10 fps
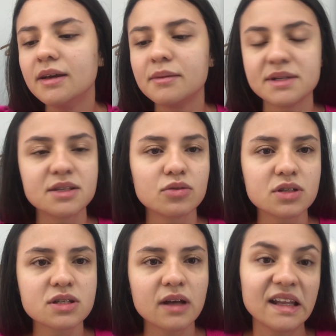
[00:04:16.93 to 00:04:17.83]
Mas tem
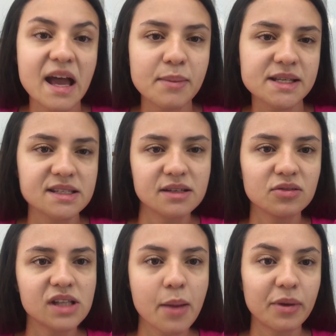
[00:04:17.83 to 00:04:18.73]
outras que falam, é, mas assim
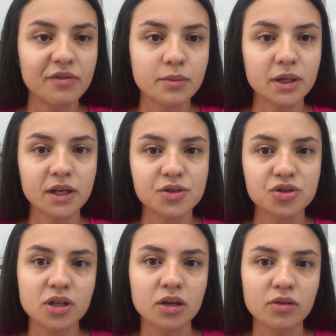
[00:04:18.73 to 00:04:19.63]
não dá pra ver maquiagem
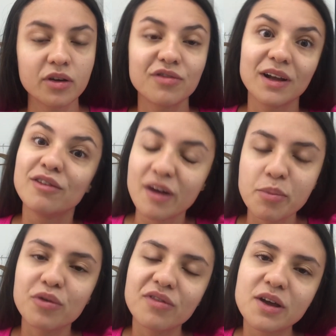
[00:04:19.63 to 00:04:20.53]
direito. Aí eu falo, vai
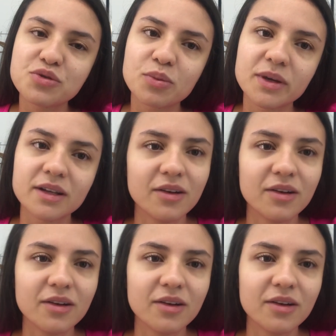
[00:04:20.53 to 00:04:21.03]
pro vídeo, amiga do